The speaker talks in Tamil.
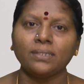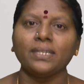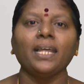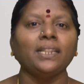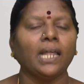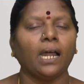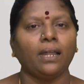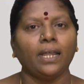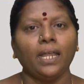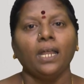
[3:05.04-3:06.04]

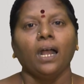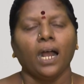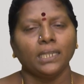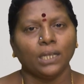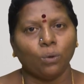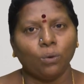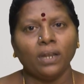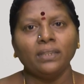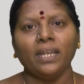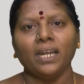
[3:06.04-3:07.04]
சேர்ந்தாலே அந்த
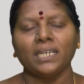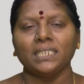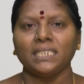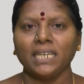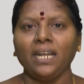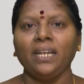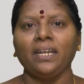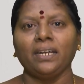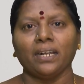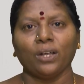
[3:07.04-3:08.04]
குழந்தைங்களுக்கு
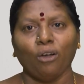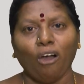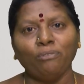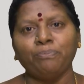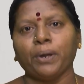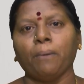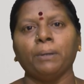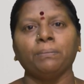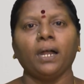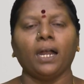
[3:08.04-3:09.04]
சளின்ற காஃப்
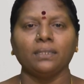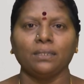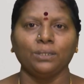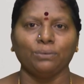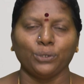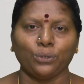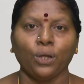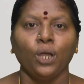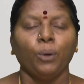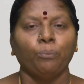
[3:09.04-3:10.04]
ப்ராப்ளமும் அடுத்தது
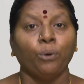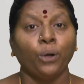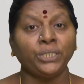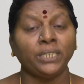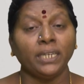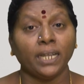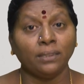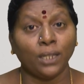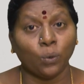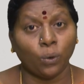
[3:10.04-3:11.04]
வந்துடும் மோஷன்
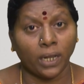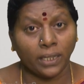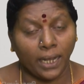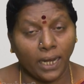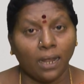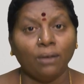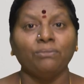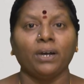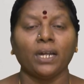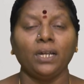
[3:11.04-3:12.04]
எந்த
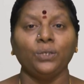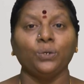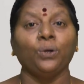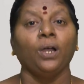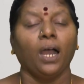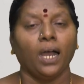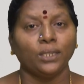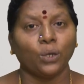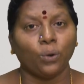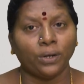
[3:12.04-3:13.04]
குழந்தையெல்லாம் வரலையோ
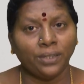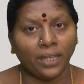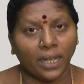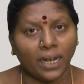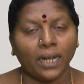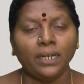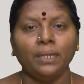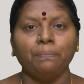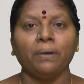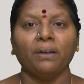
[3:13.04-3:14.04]
அந்த குழந்தைங்க
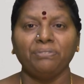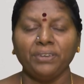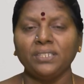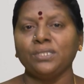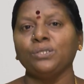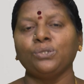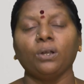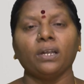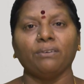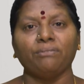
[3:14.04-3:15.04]
கண்டிப்பாக ஃபிக்ஸின்னு
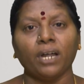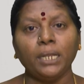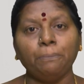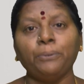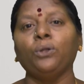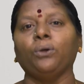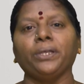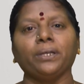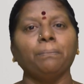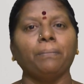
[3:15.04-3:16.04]
சொல்கிற வலிப்பு
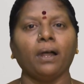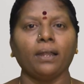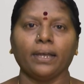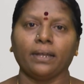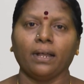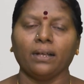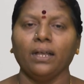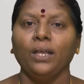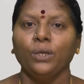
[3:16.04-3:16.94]
நோய்க்கும் பாலாகிறாங்க